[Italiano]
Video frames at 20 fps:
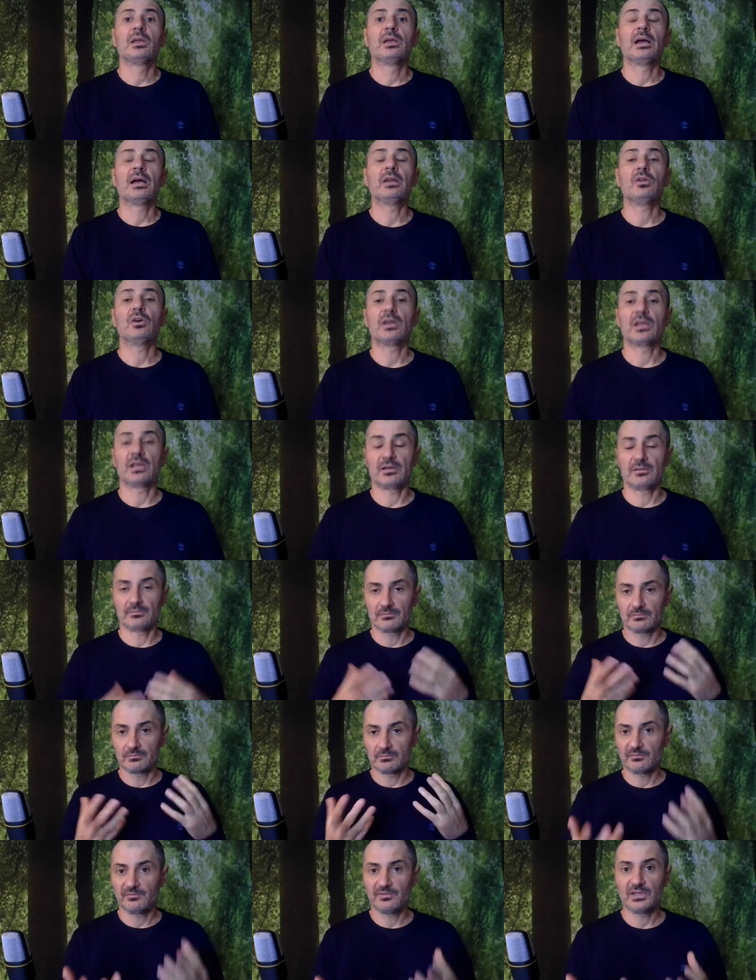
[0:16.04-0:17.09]
Allora,
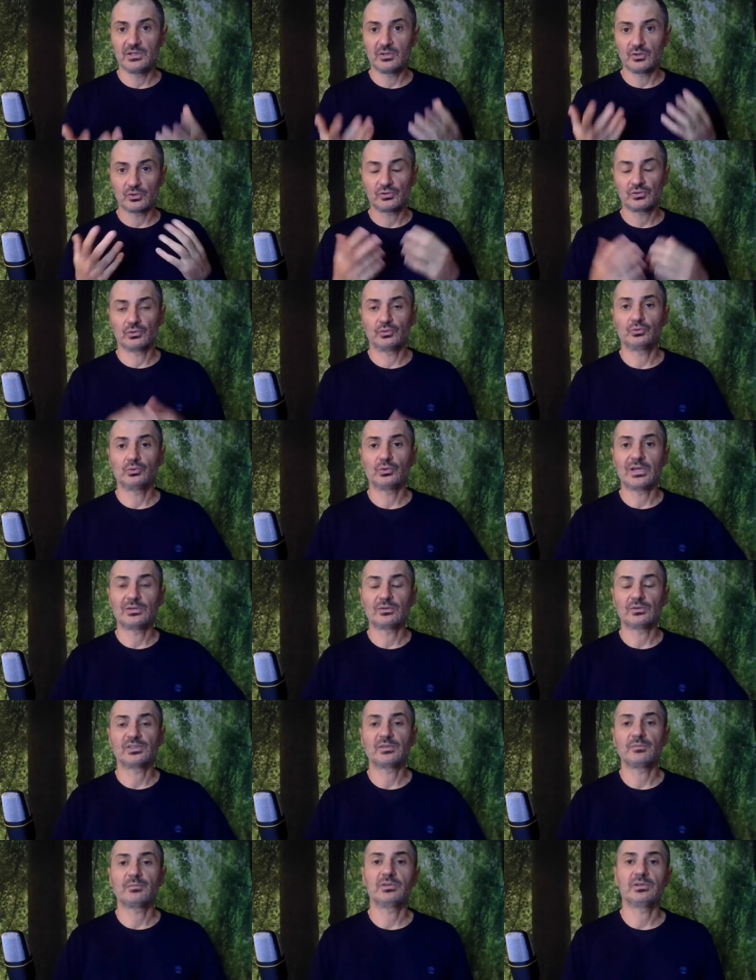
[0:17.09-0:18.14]
video strutturato
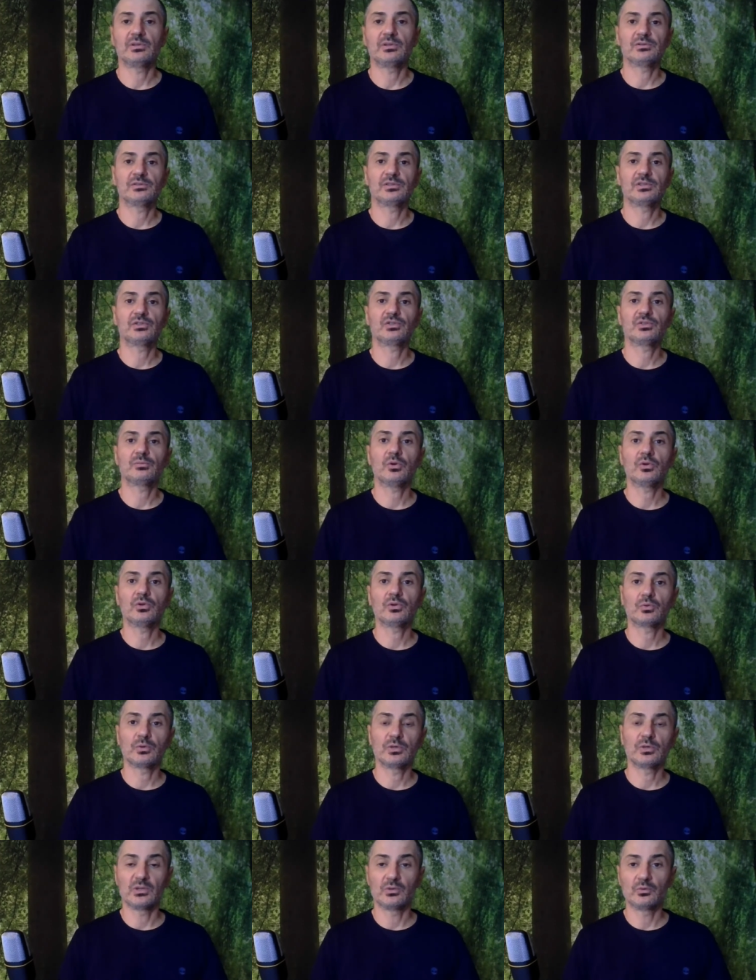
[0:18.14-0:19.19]
sempre nello stesso modo,
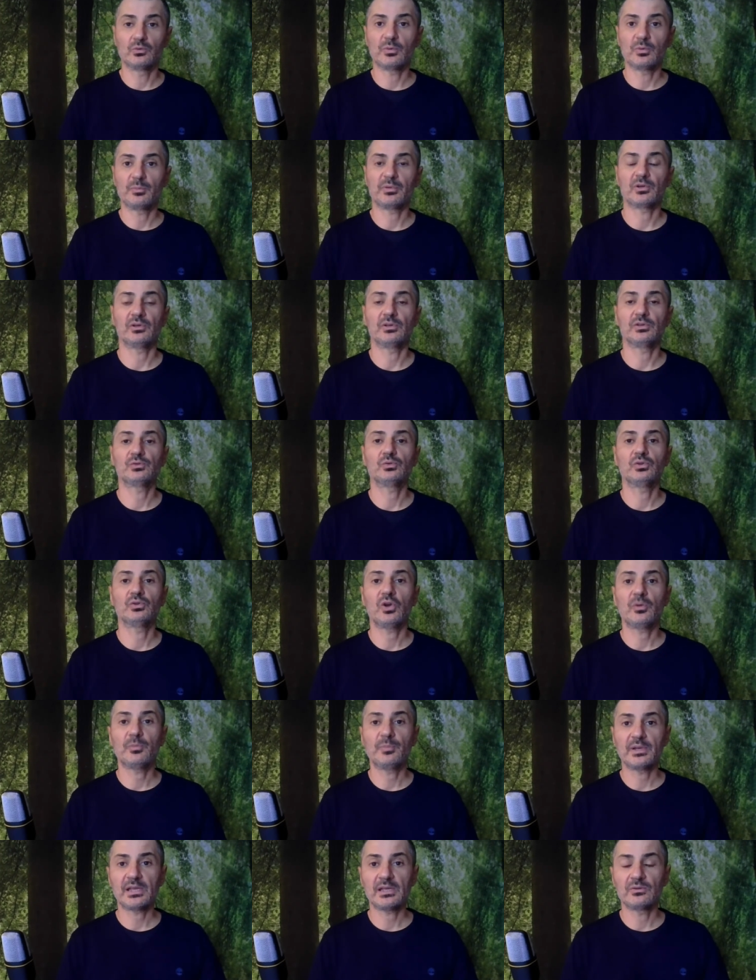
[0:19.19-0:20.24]
quindi due parole
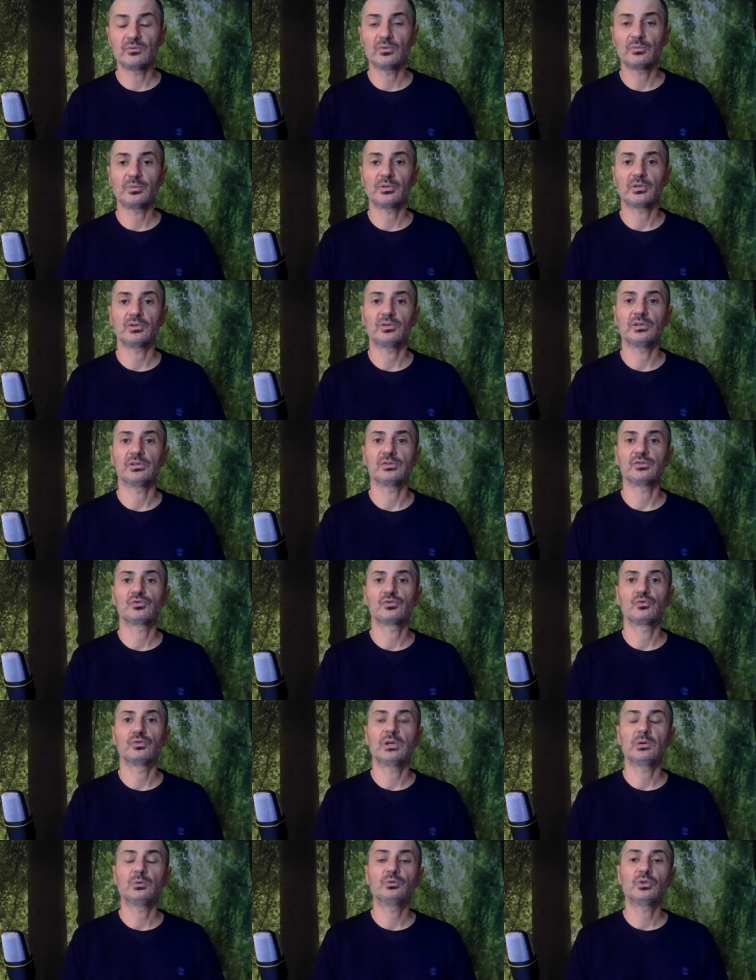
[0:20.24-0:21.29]
sull'opera, due parole
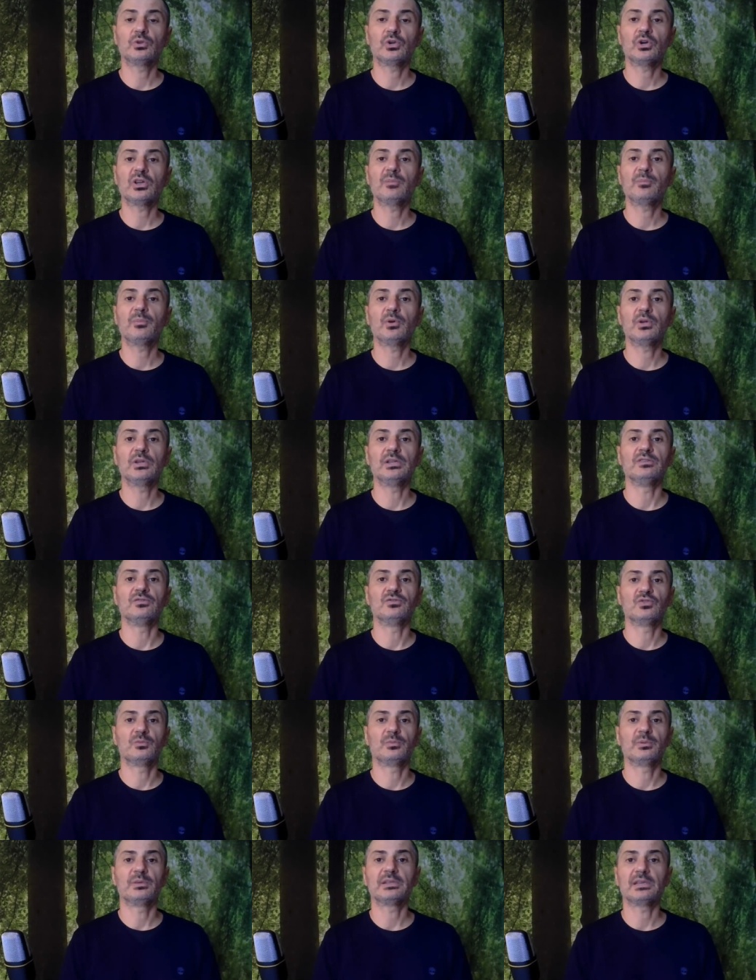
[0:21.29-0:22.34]
sull'autore, poi
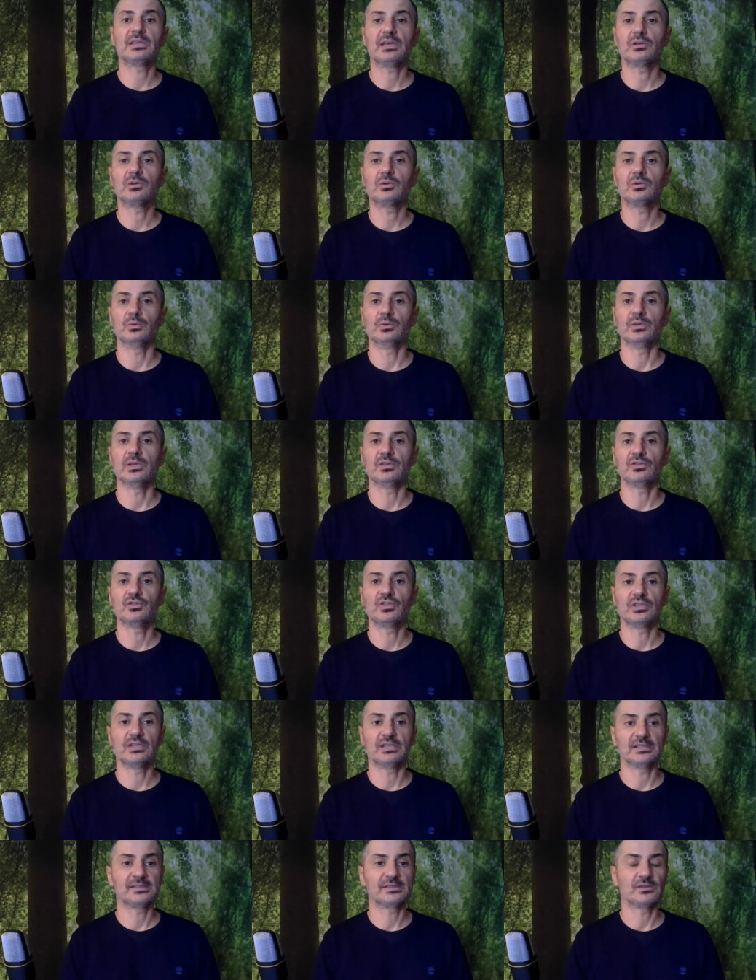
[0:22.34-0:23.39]
l'incipit e alcune
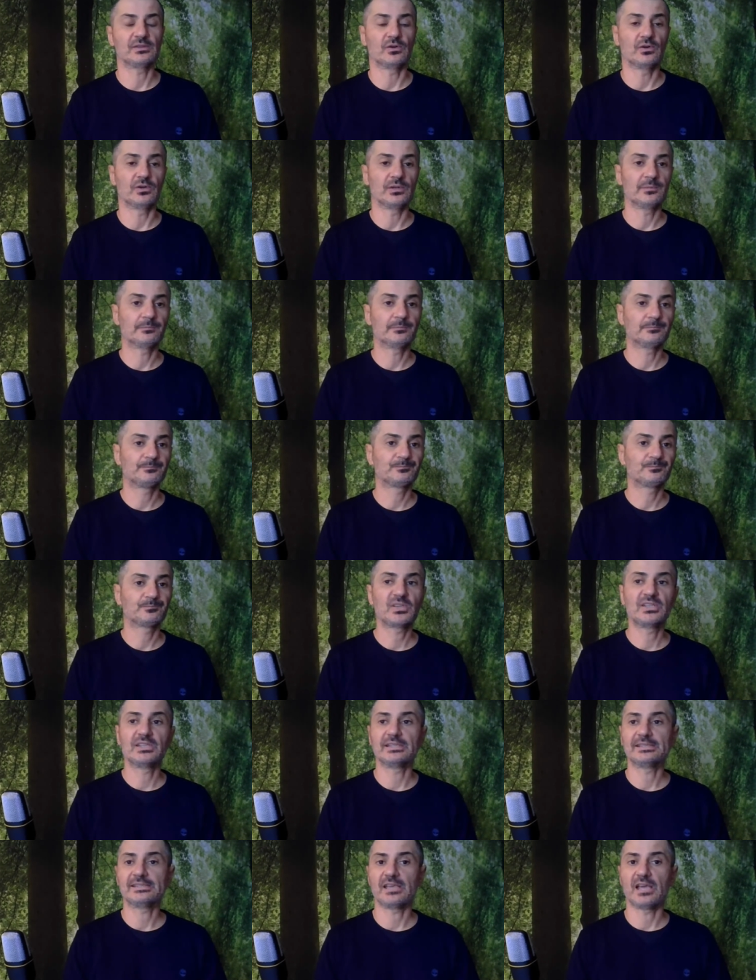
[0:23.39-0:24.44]
citazioni.
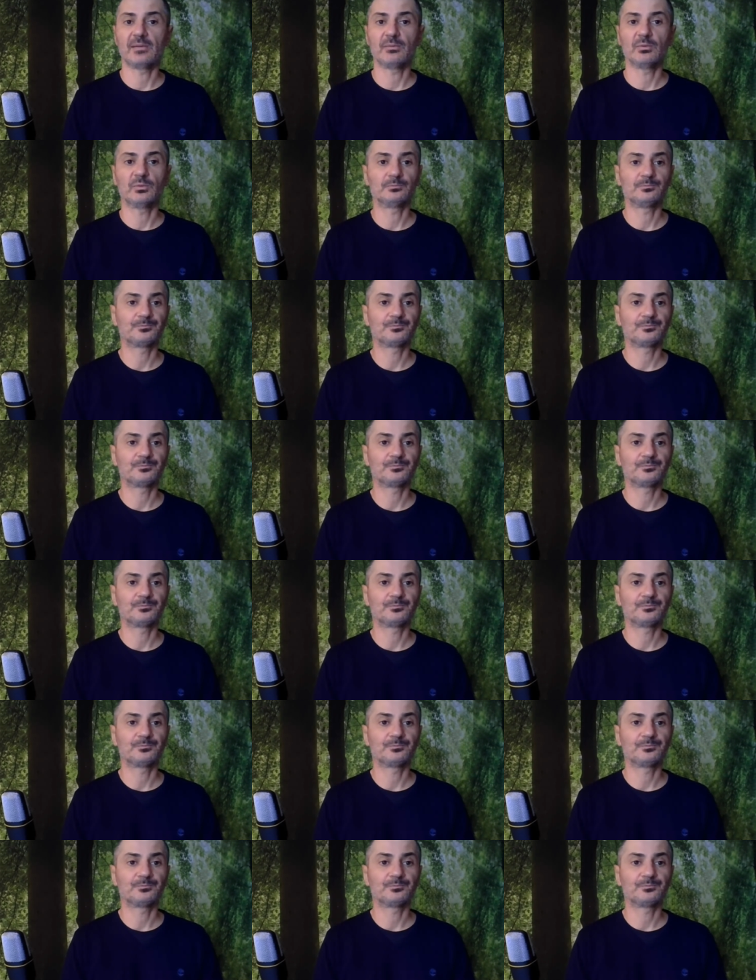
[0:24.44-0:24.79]
Iniziamo.